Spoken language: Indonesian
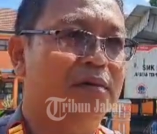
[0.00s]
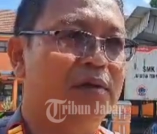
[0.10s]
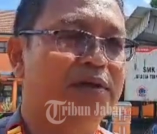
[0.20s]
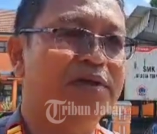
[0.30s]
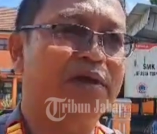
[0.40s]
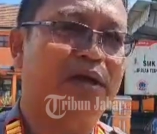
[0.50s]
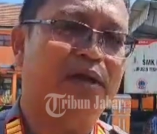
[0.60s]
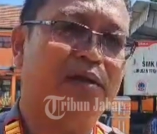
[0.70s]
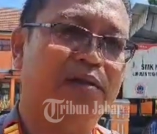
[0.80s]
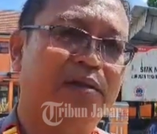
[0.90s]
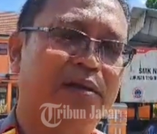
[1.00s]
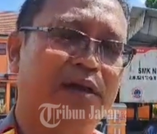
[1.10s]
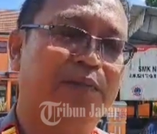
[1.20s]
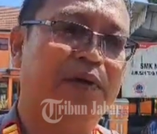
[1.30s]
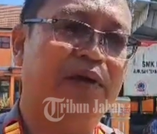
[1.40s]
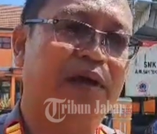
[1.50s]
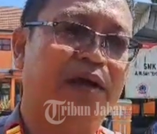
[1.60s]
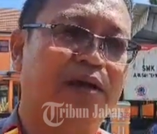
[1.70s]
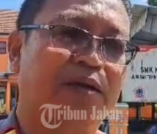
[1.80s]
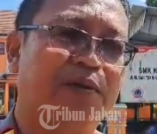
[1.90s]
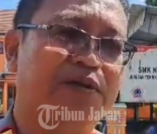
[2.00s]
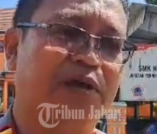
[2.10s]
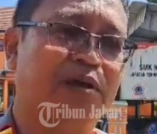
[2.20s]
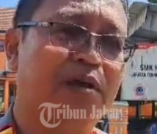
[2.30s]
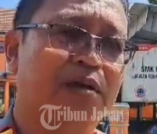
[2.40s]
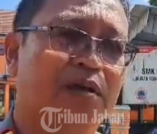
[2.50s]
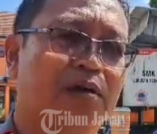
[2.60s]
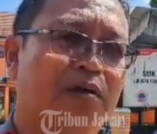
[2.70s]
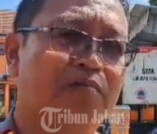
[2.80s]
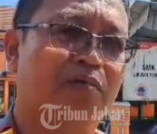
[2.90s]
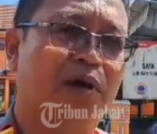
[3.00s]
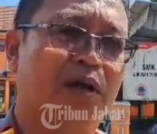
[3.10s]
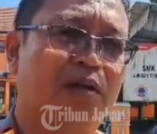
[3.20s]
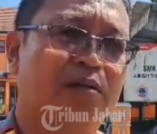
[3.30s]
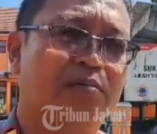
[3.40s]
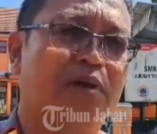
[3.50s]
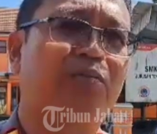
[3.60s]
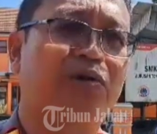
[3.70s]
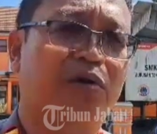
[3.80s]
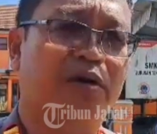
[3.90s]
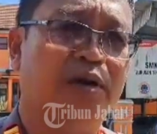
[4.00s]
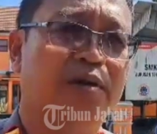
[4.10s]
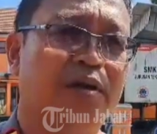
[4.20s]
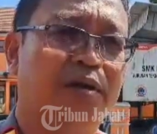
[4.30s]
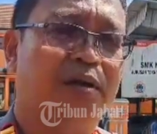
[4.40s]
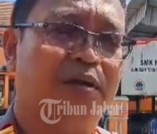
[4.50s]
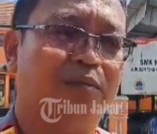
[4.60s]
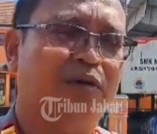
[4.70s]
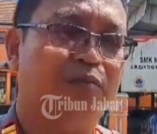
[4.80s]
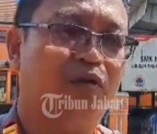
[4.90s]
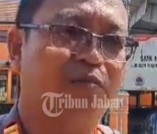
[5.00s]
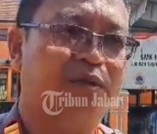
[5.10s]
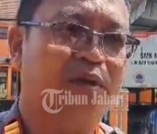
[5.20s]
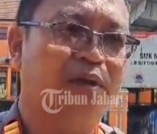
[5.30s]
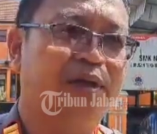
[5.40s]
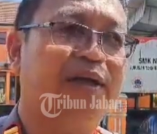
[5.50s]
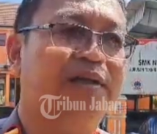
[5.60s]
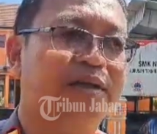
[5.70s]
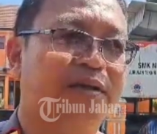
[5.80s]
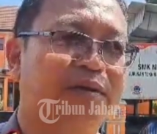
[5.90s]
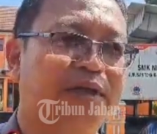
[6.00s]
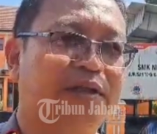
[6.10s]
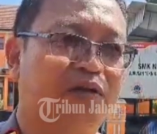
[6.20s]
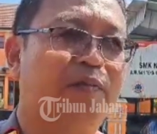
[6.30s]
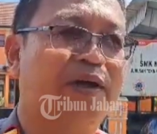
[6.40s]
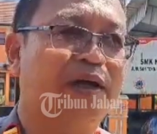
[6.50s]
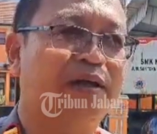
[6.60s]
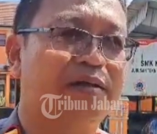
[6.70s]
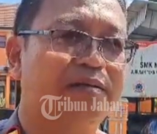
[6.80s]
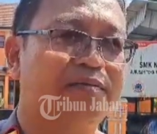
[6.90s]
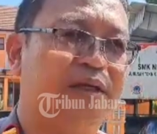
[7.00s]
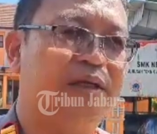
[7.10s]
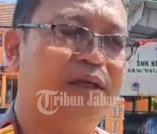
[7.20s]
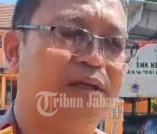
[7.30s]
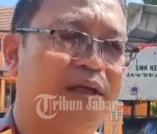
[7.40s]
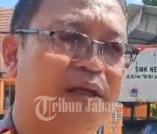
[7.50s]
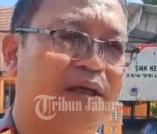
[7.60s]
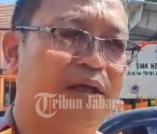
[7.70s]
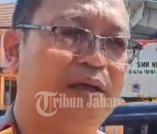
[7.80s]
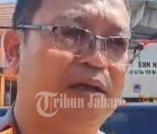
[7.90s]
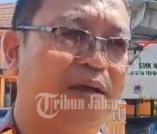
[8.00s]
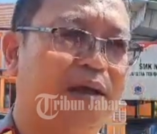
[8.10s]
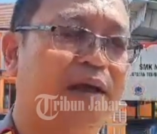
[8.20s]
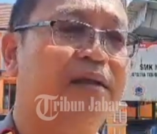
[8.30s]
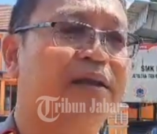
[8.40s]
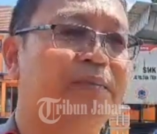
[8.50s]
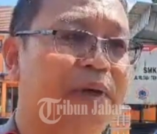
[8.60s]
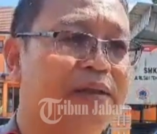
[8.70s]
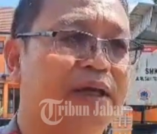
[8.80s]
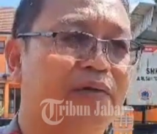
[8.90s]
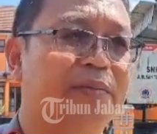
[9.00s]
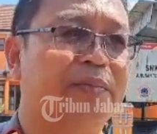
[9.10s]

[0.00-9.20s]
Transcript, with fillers: disinyalir diperkirakan ini masih gerombolan bermotor ya namun belum terindikasi masih kita upayakan kemudian di RT 4 RW